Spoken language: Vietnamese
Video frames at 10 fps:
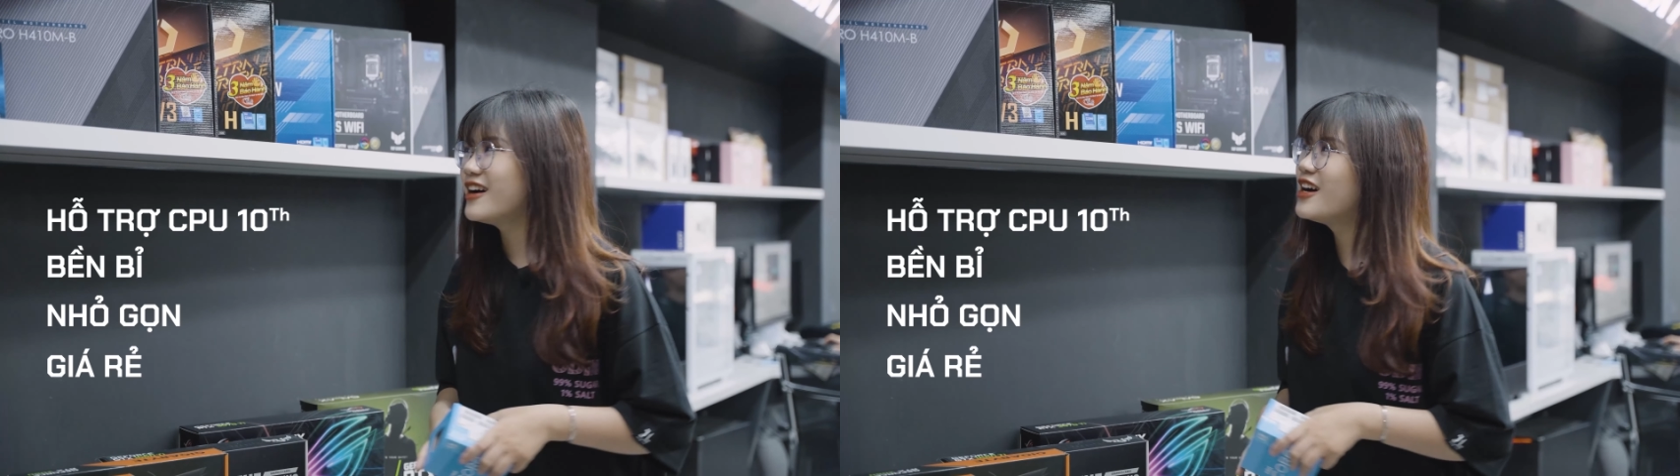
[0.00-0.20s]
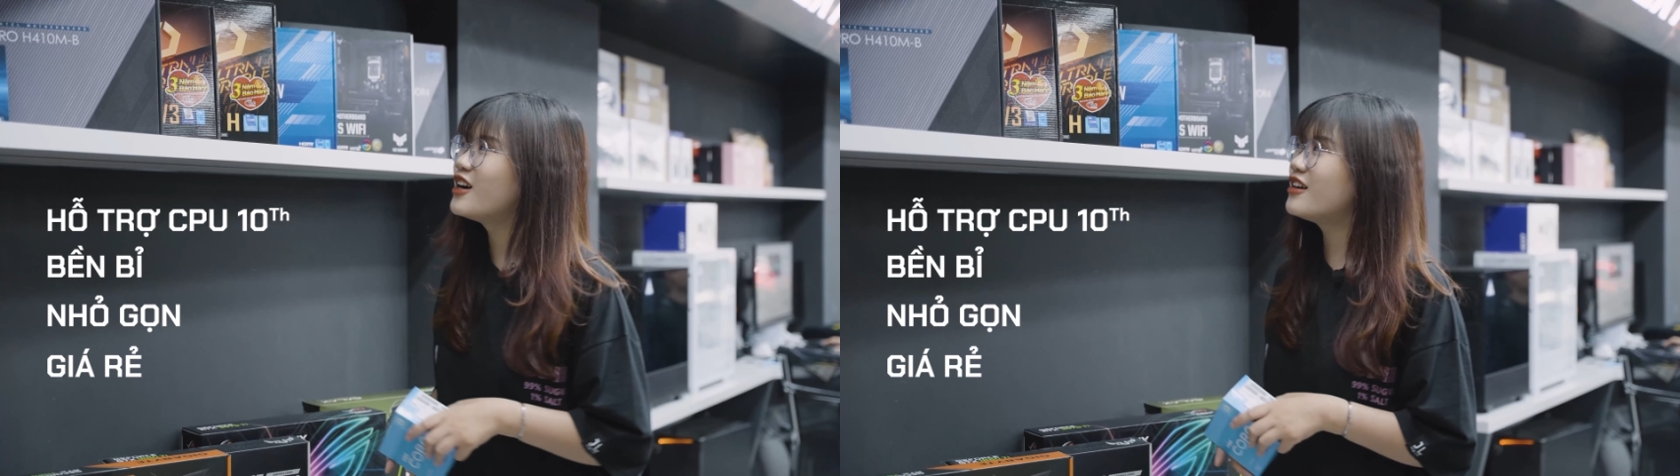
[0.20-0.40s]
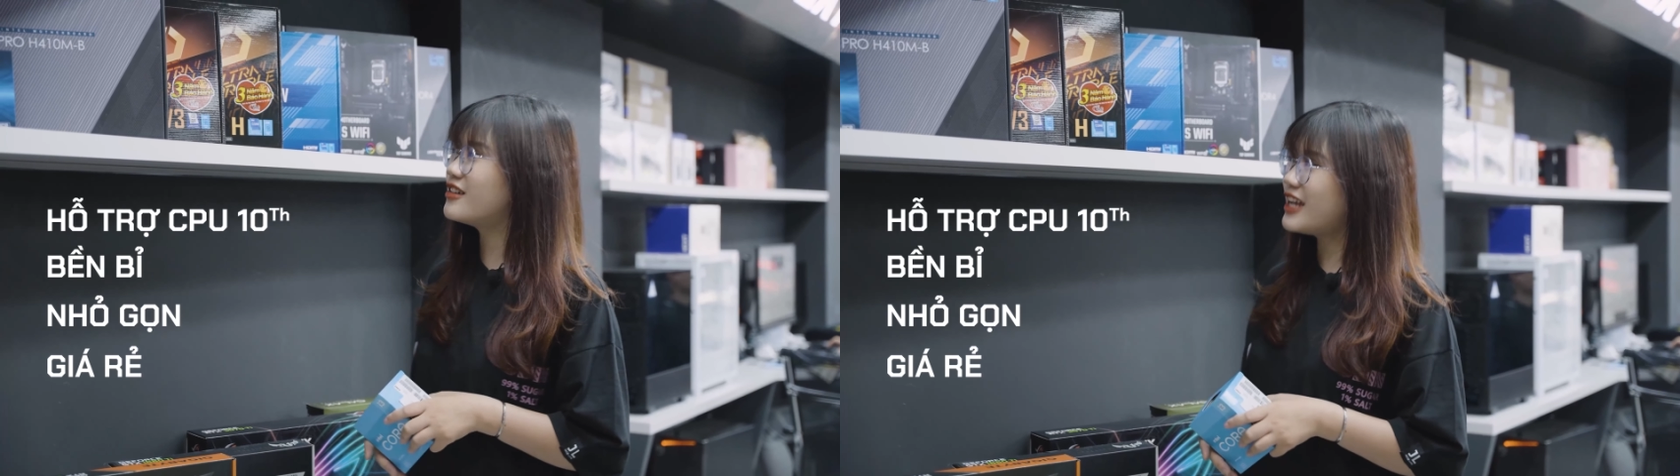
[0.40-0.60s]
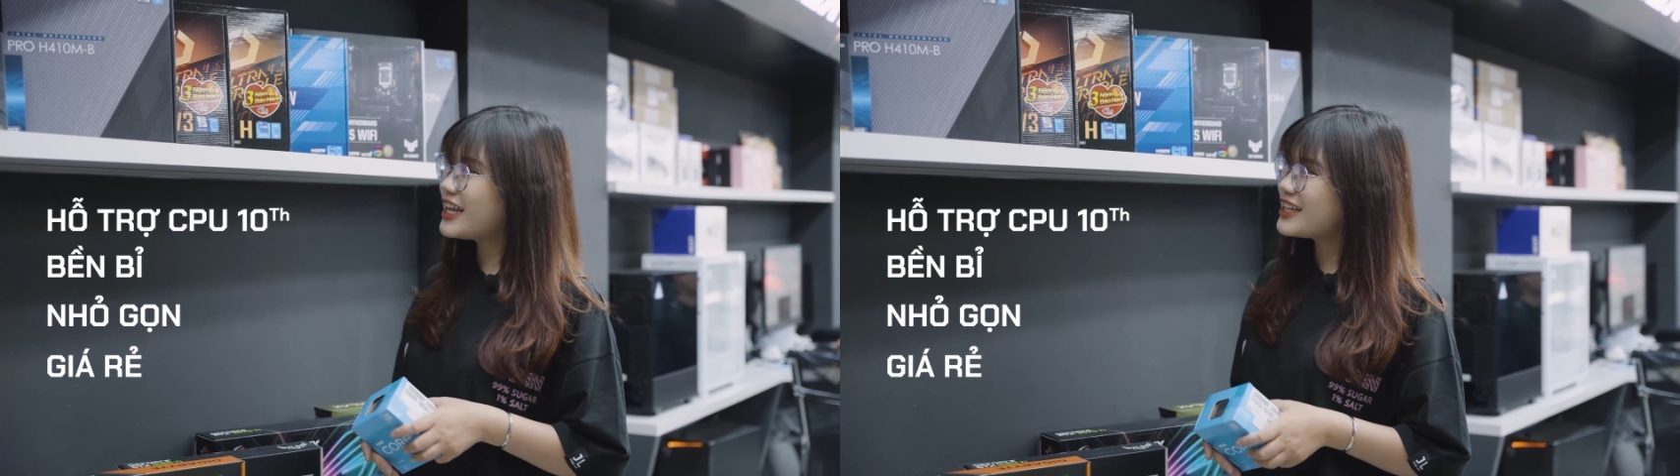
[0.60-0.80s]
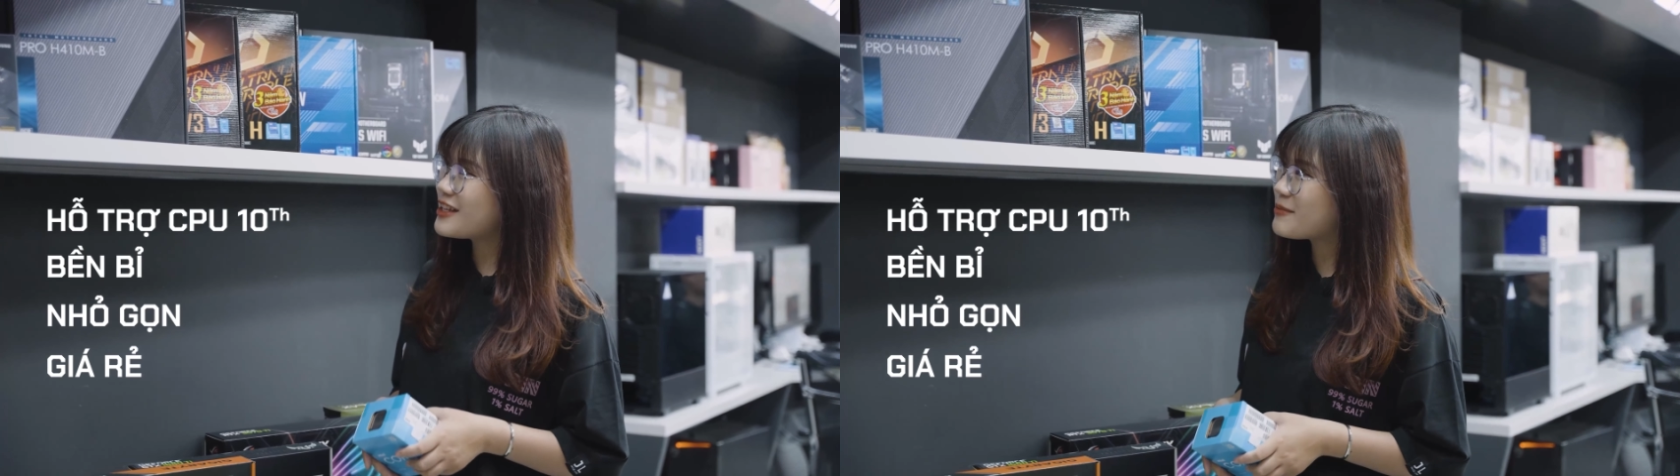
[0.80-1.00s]
à, ở
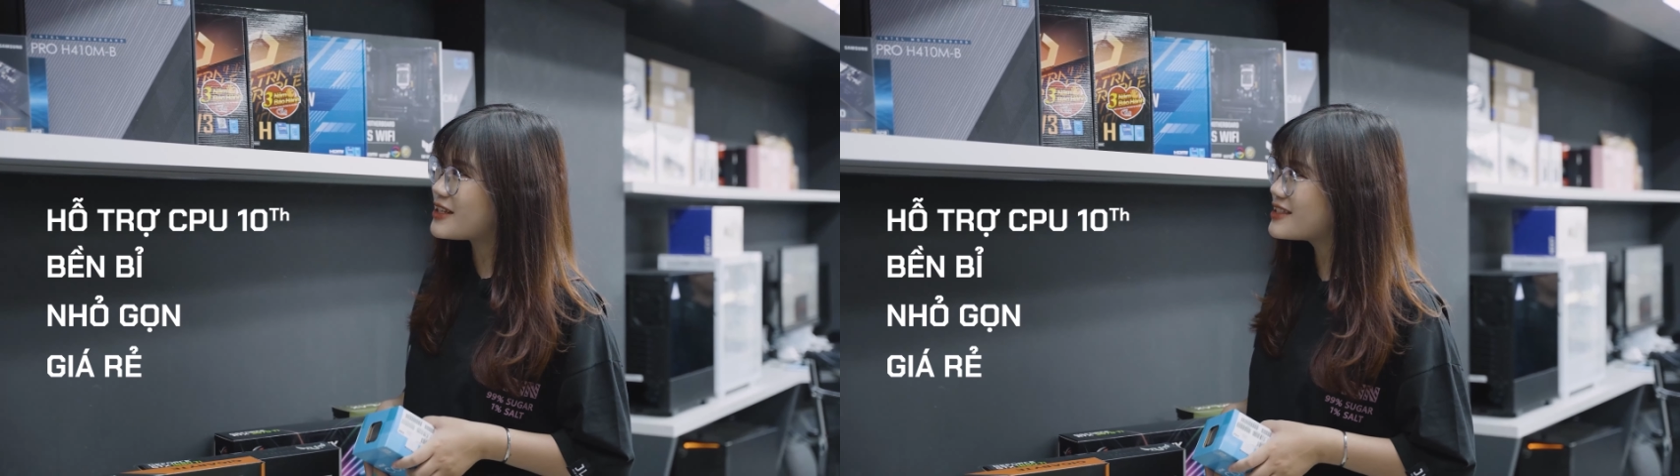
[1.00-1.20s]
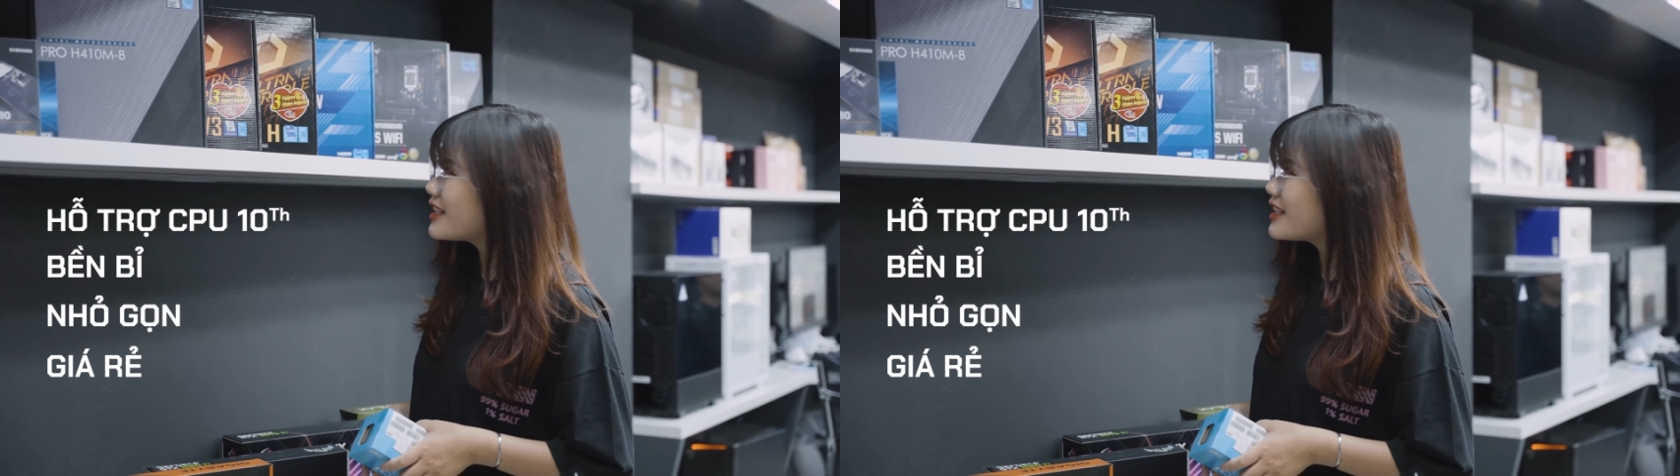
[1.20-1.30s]
đây thì mình